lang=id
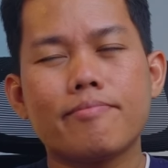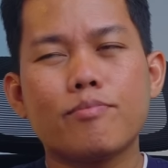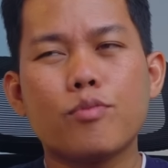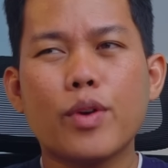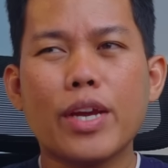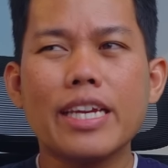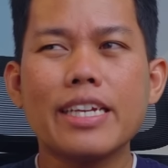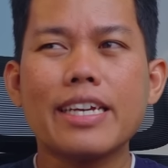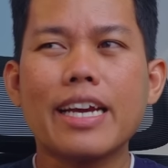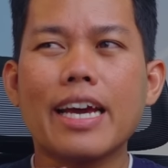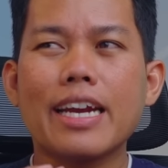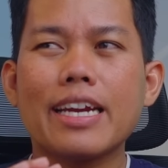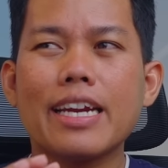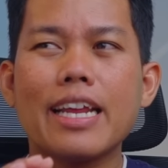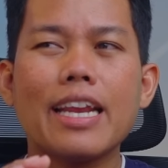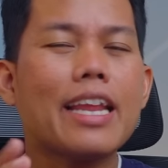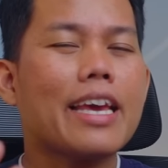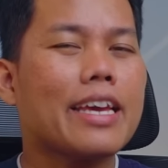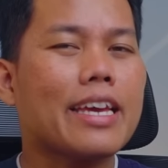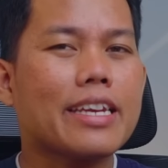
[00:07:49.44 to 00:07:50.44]
Mungkin
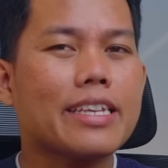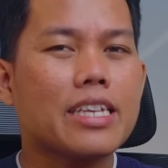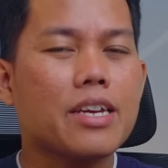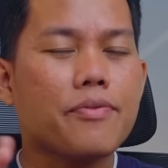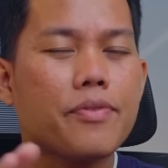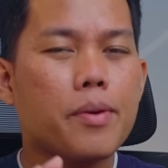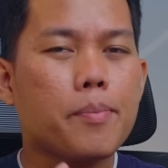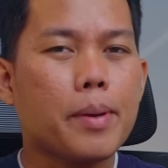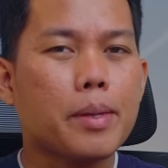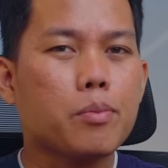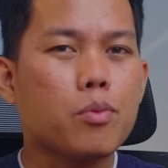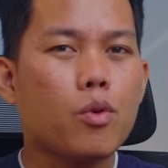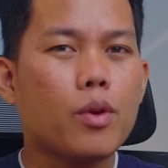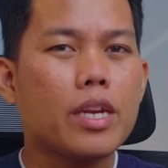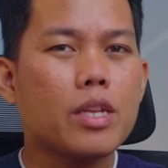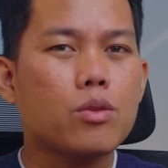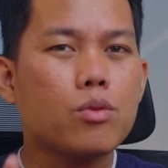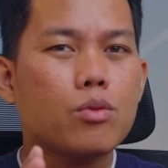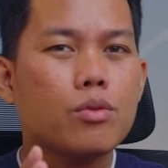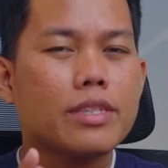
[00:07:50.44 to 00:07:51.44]
karena layarnya V40
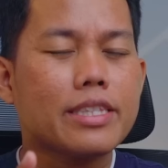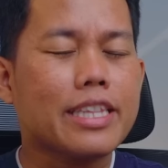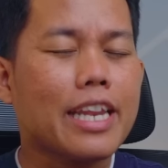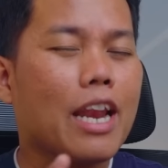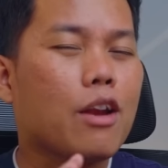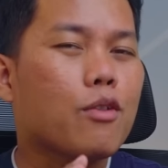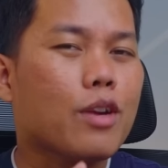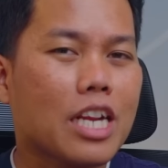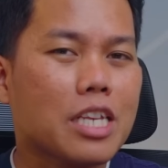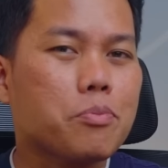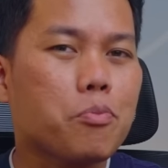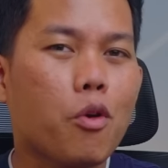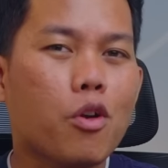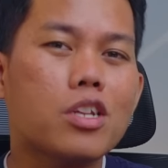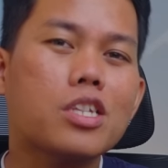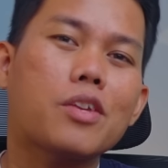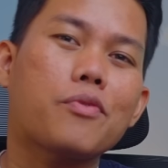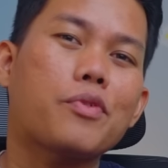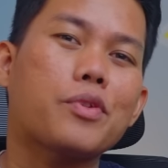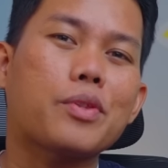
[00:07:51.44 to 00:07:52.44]
ini tuh terlalu
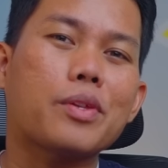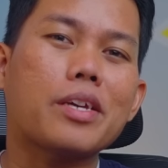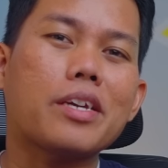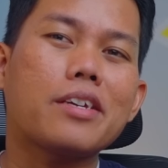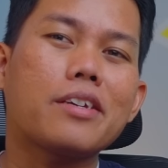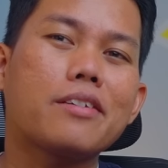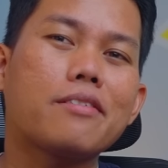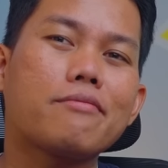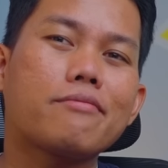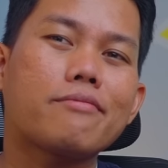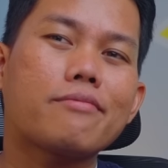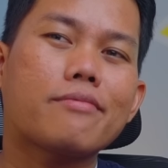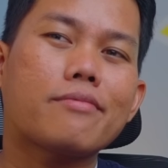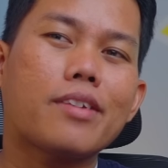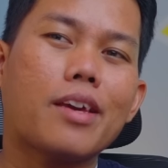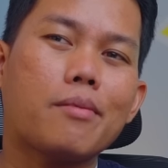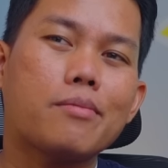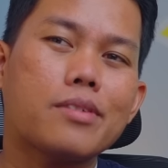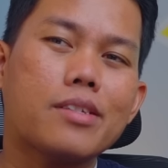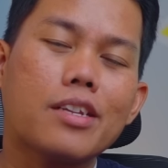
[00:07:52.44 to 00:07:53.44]
responsif gitu ya.
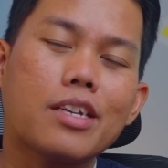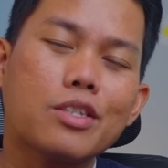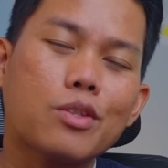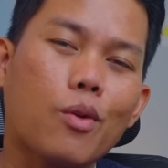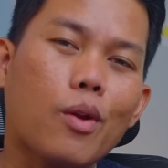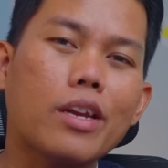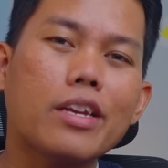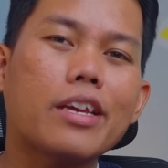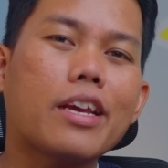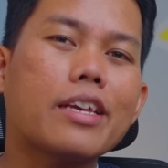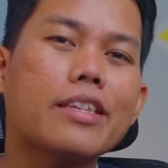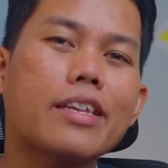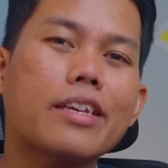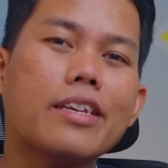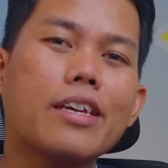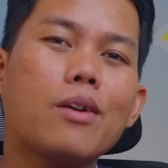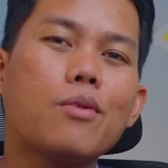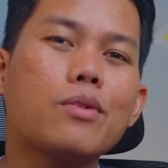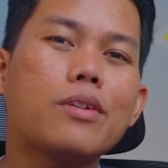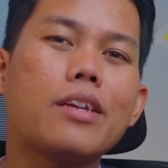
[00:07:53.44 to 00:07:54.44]
Kayak misalnya ketol dikit
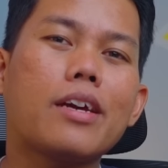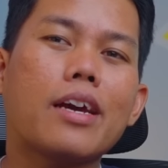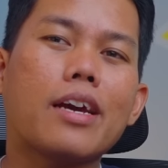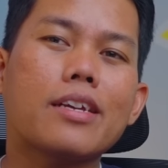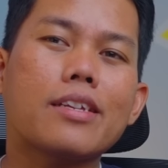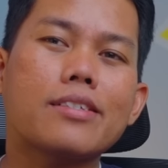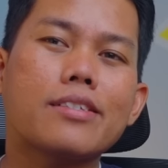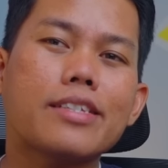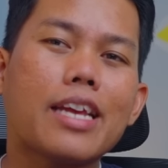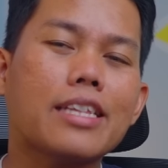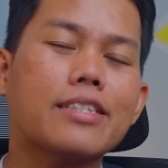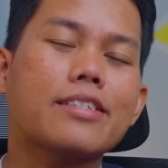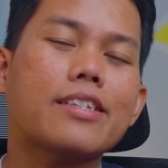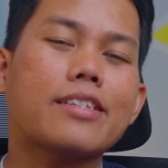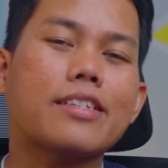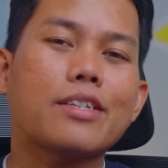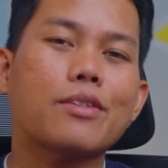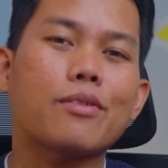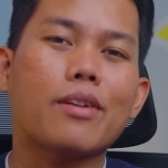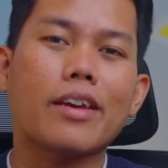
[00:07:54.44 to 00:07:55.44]
aja udah subset
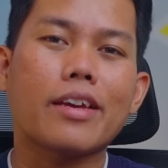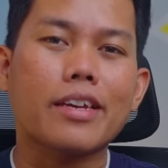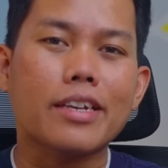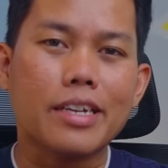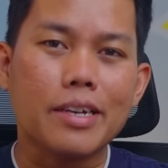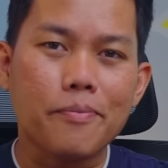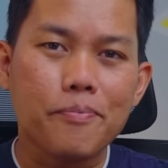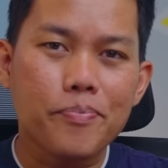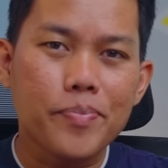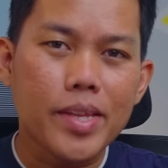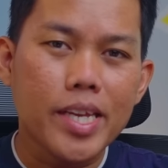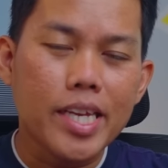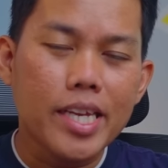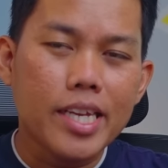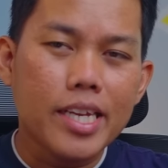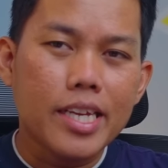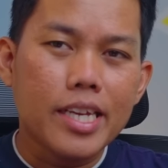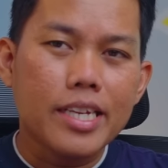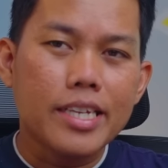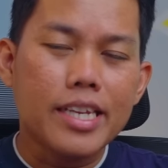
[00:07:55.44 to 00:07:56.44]
gitu layarnya.
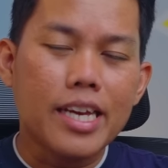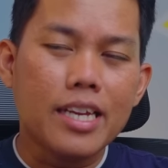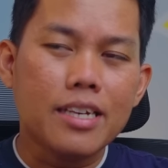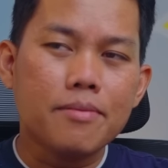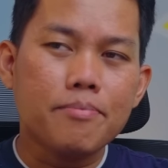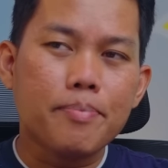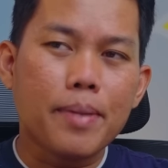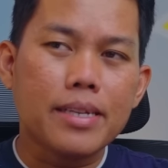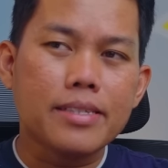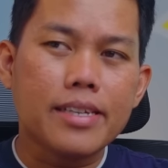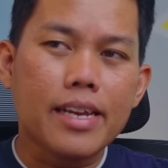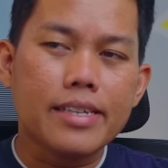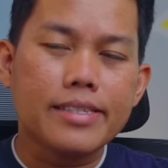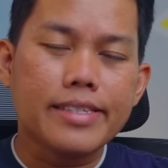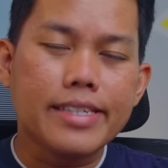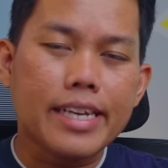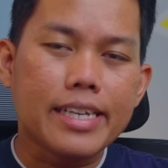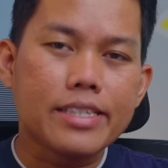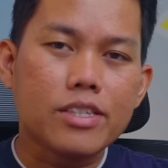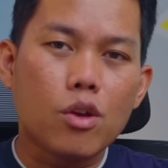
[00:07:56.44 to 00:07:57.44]
Dan pas saya
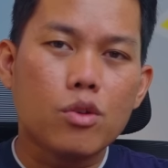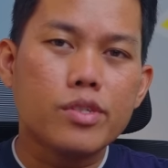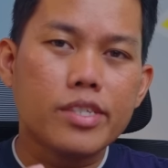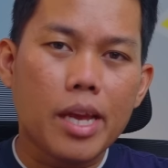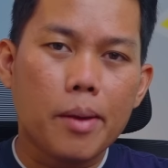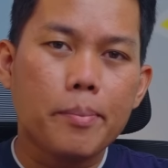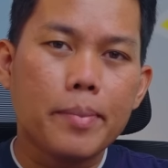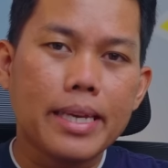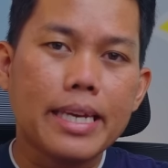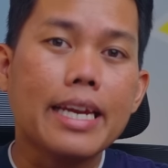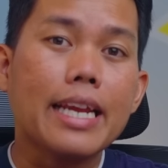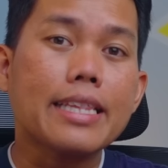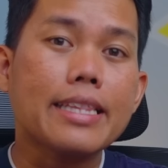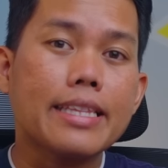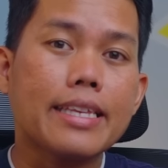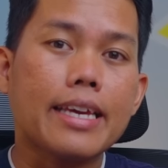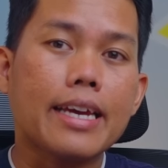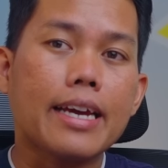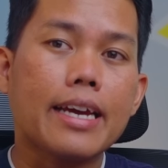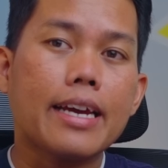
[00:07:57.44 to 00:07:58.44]
cek cost sampling
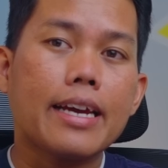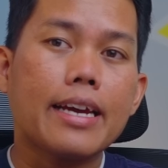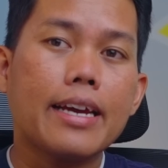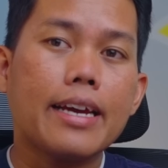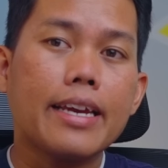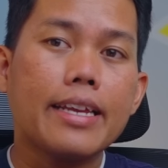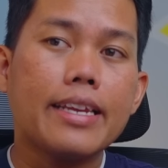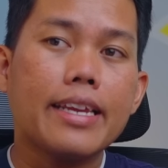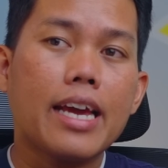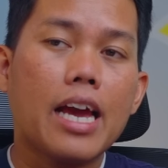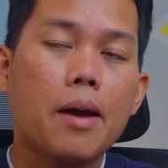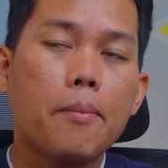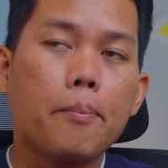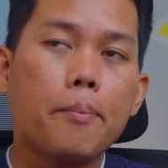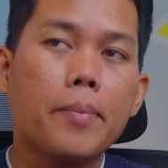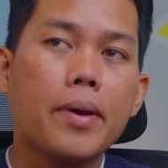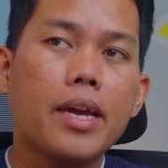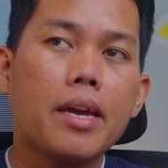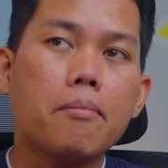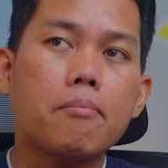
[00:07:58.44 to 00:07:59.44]
rate-nya, ini
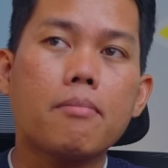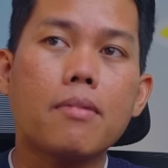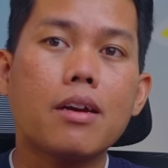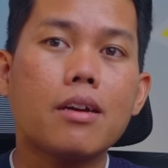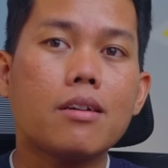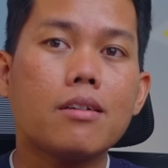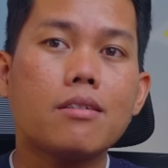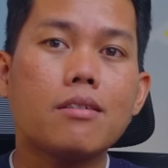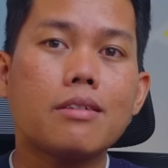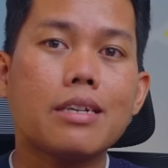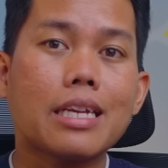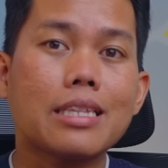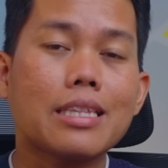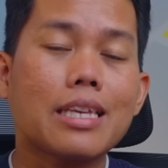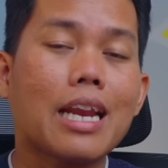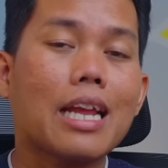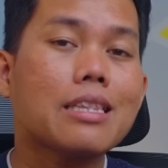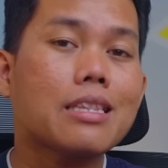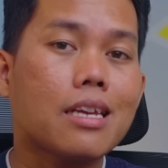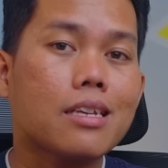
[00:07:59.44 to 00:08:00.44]
HP emang
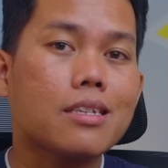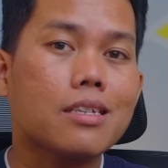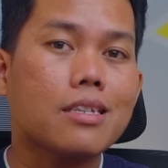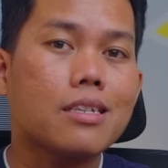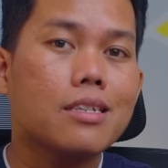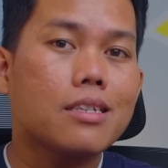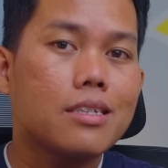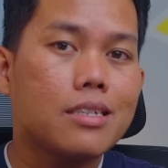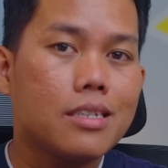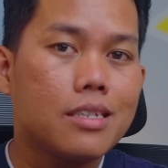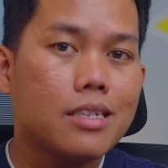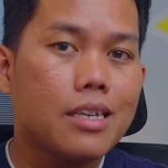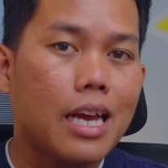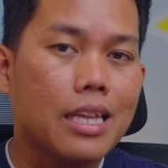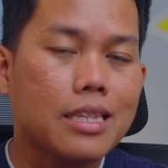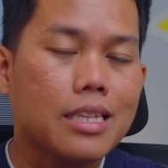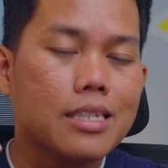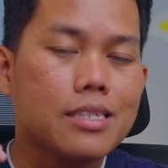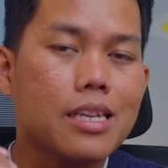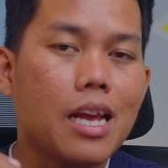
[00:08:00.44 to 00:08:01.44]
rata-rata sih di
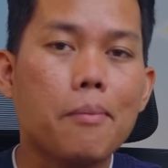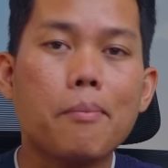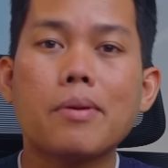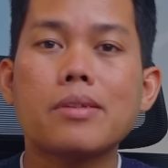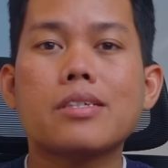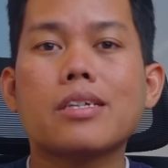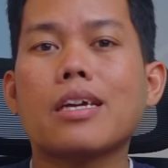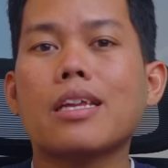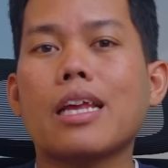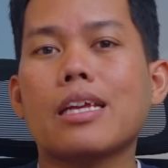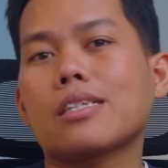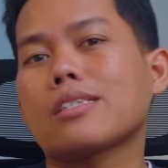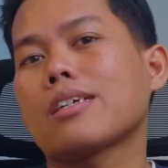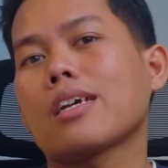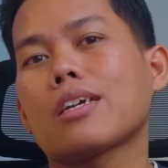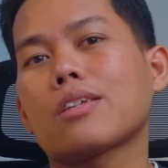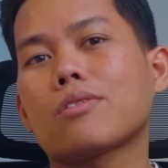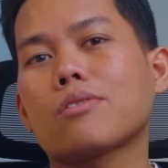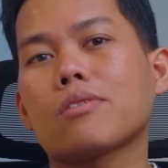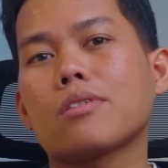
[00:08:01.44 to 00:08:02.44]
atas HP
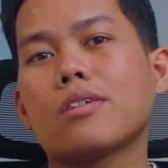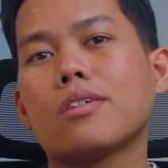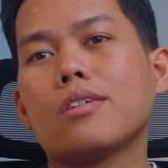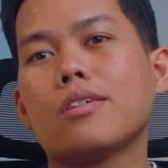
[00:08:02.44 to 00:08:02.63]
sekelasnya gitu.